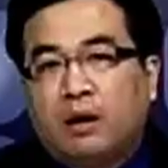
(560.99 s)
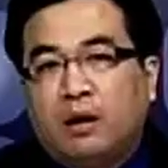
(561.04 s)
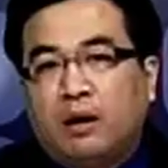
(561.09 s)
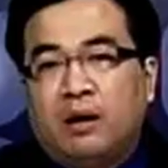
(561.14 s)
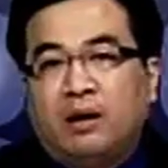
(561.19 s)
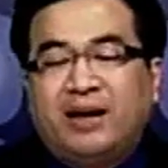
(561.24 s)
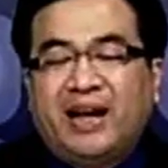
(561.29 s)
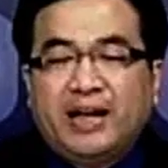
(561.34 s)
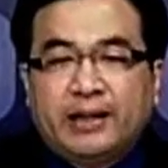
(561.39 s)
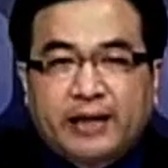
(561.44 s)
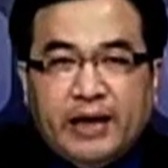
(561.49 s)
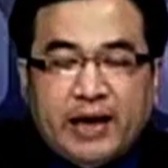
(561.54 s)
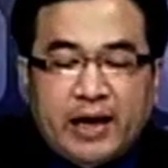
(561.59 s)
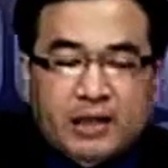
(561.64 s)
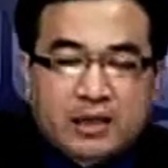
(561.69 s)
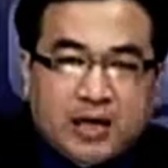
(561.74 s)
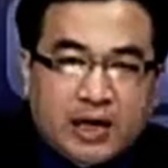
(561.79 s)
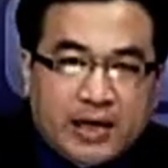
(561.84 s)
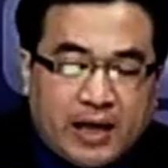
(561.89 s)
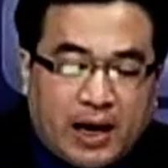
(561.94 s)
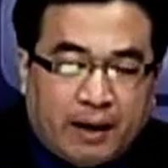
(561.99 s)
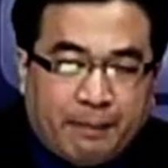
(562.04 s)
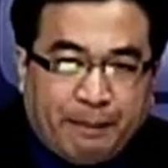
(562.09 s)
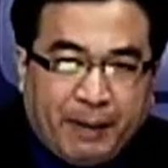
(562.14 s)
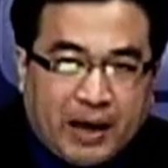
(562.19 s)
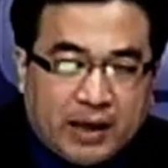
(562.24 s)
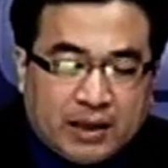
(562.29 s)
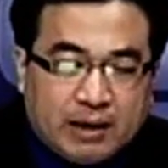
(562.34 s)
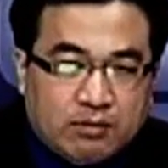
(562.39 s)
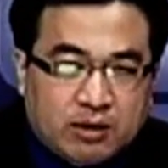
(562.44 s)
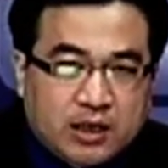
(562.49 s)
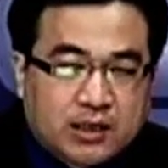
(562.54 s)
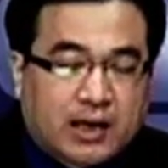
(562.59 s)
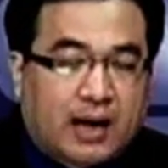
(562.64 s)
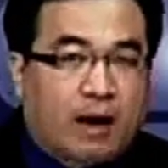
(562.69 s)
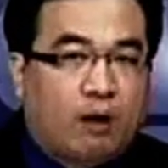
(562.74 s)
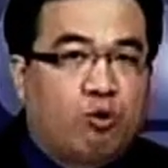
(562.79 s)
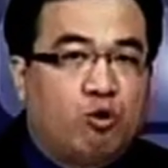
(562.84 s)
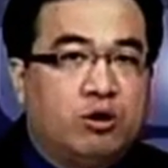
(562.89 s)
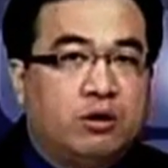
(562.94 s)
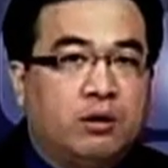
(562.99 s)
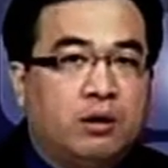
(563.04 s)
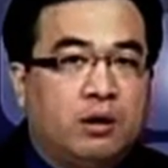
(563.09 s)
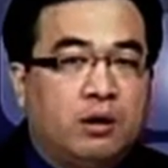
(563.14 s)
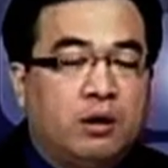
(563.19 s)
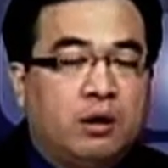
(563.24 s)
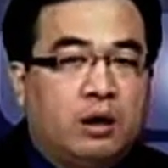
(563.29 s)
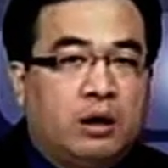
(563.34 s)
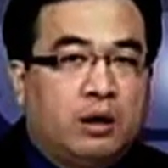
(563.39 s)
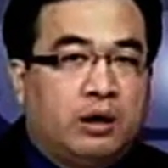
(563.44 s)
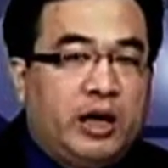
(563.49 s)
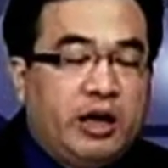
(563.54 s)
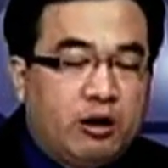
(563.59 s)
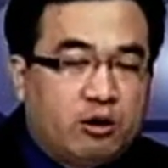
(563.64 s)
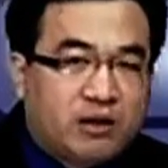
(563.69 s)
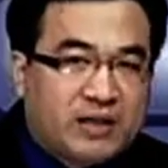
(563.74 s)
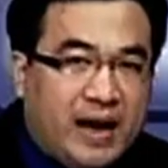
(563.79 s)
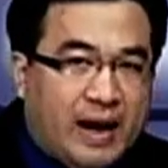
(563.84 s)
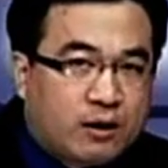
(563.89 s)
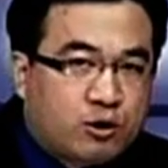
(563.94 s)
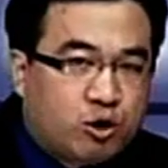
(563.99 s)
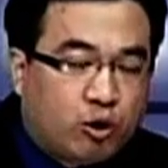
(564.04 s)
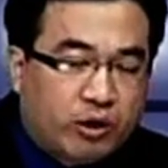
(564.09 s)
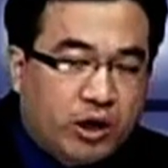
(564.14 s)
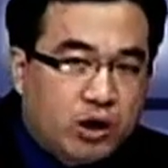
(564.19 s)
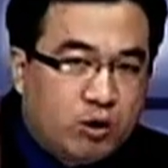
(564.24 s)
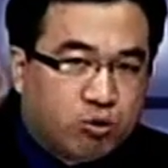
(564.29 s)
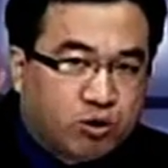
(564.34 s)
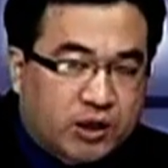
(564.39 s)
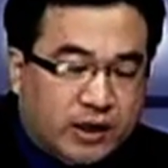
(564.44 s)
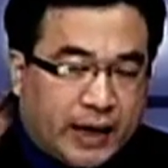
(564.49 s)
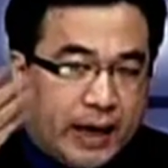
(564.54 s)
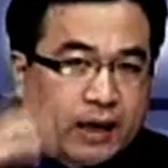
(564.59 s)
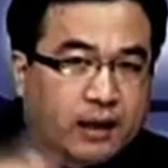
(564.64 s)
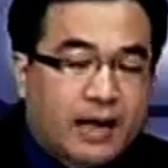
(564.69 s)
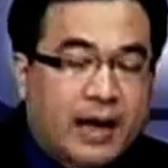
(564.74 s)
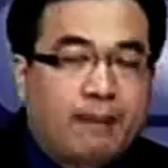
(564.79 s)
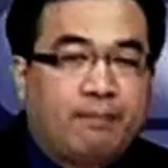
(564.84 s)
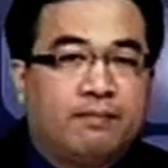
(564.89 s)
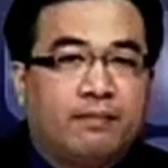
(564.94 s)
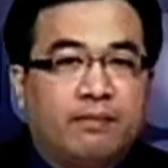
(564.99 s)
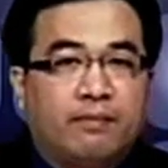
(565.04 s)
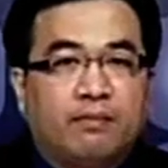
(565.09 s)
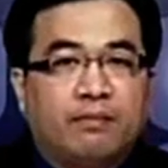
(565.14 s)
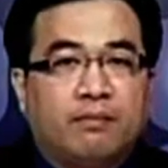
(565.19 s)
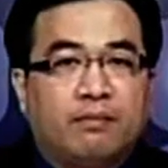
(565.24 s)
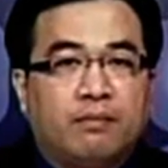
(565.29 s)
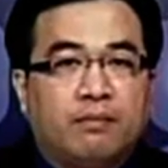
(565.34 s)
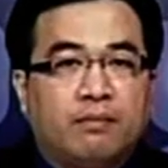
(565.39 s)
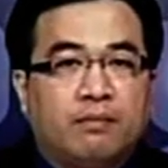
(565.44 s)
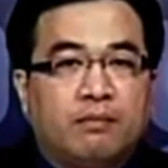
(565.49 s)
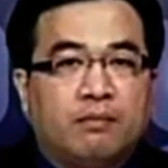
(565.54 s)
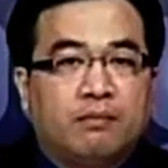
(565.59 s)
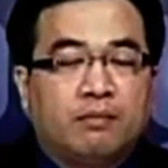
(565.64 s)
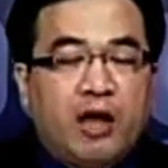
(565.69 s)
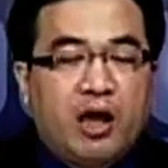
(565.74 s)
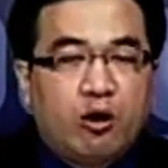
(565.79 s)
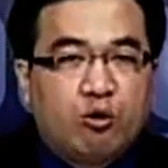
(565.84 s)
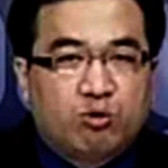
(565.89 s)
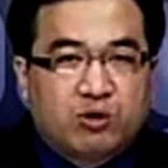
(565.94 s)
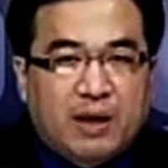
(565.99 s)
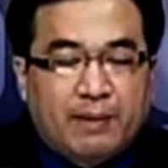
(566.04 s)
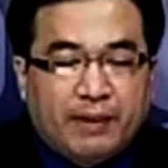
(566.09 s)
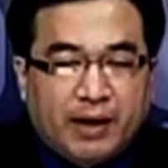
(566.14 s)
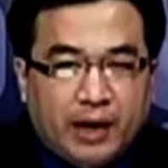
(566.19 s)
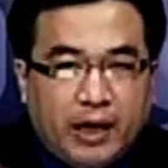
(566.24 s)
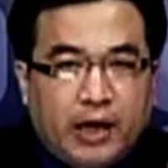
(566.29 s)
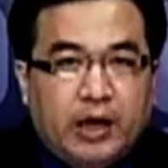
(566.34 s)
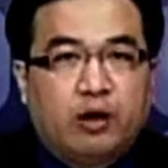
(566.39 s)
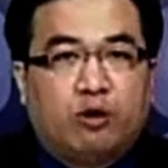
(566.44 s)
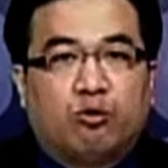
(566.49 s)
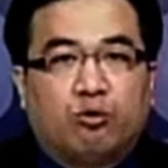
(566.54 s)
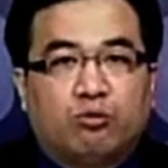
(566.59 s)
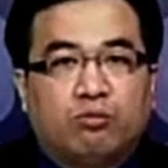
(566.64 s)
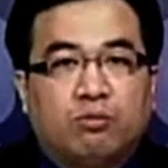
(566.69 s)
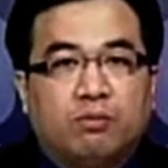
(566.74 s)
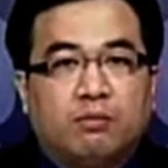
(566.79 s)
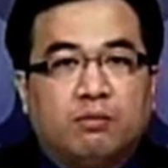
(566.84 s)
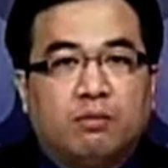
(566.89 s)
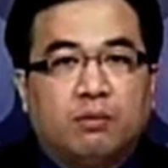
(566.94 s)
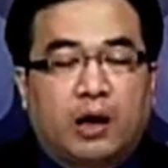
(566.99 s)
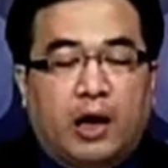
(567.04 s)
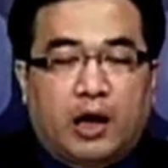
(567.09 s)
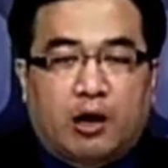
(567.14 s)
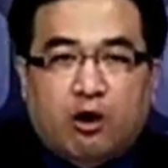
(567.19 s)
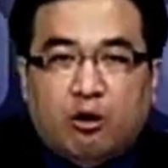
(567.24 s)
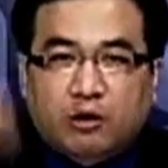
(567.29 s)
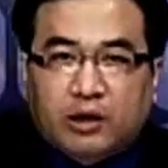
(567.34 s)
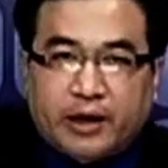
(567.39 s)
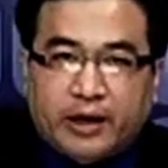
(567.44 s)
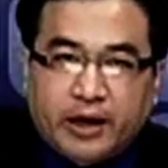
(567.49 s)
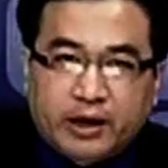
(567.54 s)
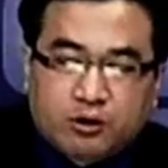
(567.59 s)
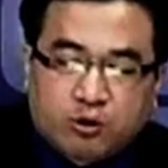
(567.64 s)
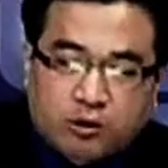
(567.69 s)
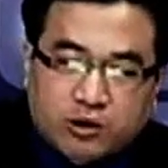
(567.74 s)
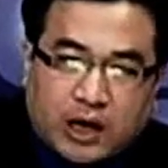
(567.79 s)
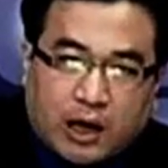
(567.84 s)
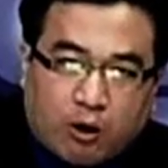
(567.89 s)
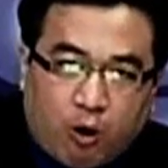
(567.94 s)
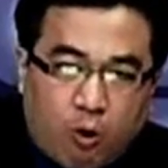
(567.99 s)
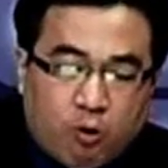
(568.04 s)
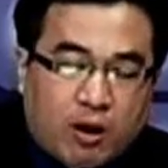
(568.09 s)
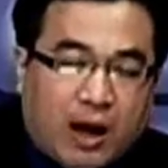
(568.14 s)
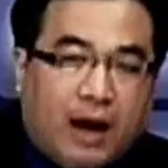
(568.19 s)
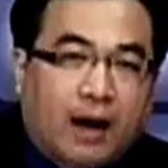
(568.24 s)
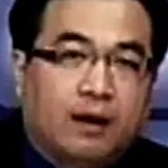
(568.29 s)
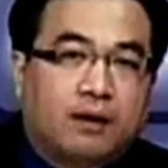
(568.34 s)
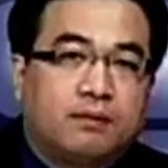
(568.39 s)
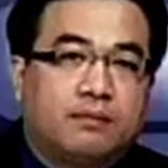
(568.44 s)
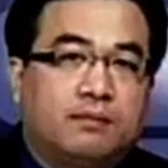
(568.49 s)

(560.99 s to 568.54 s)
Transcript: 你伫一今仔日八点四十六分，你就知影九一一五是格点，你有啥物理由会搁伫个所在共行？